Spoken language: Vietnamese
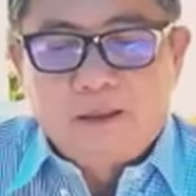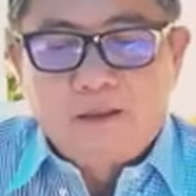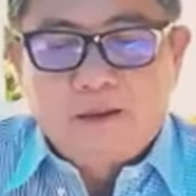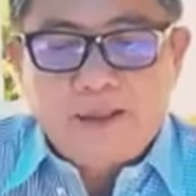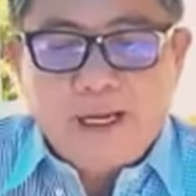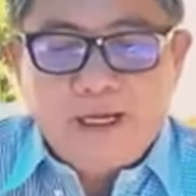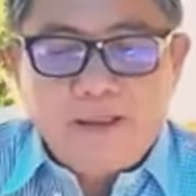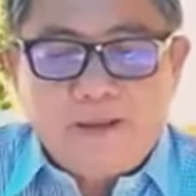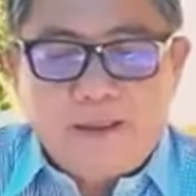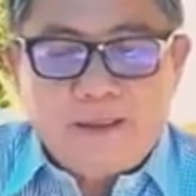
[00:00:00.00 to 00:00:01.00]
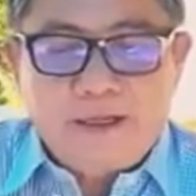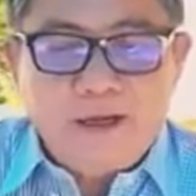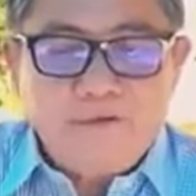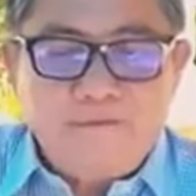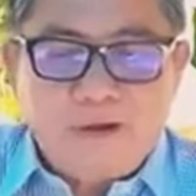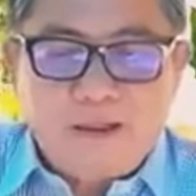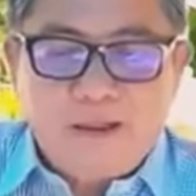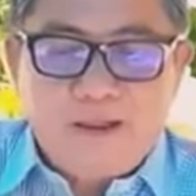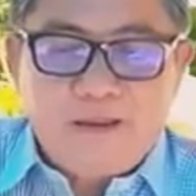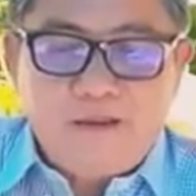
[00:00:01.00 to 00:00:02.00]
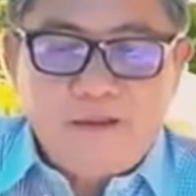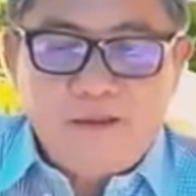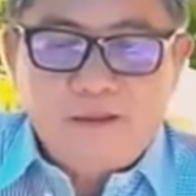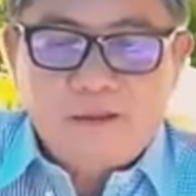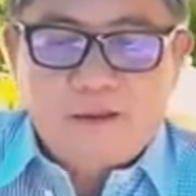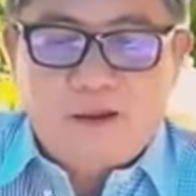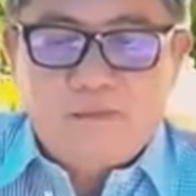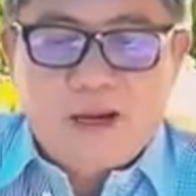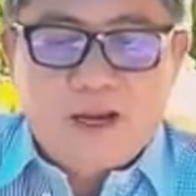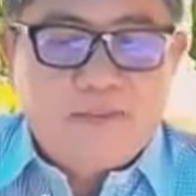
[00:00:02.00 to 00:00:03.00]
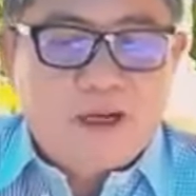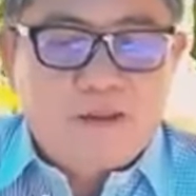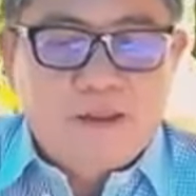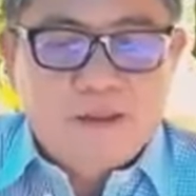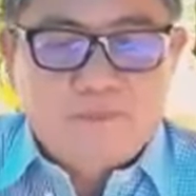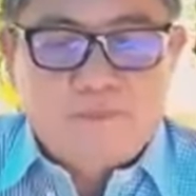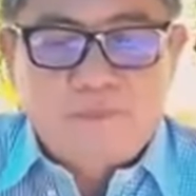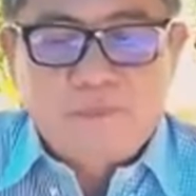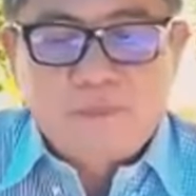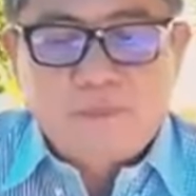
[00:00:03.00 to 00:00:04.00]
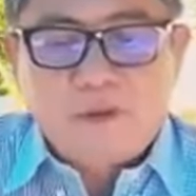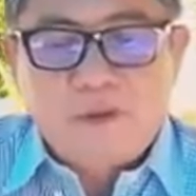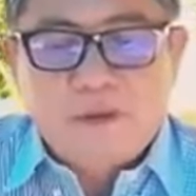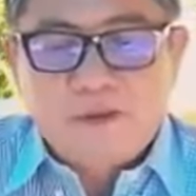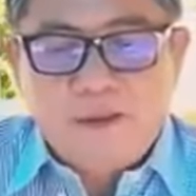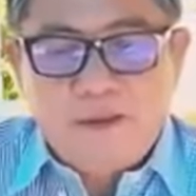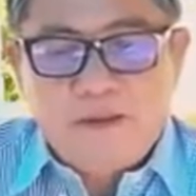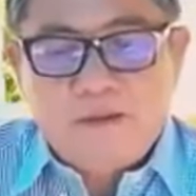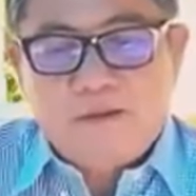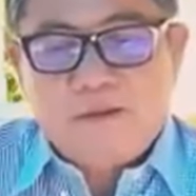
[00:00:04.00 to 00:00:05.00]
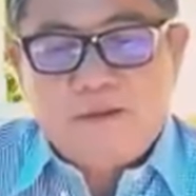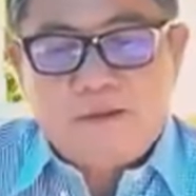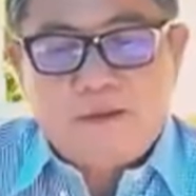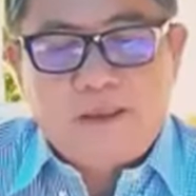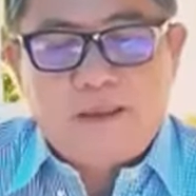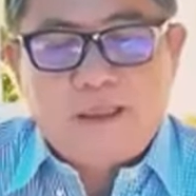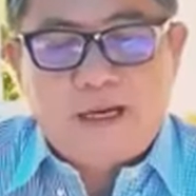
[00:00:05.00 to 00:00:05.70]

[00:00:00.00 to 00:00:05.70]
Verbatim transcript: rồi đây thiện ác phân hai Con ma ma rước Con thiên tiên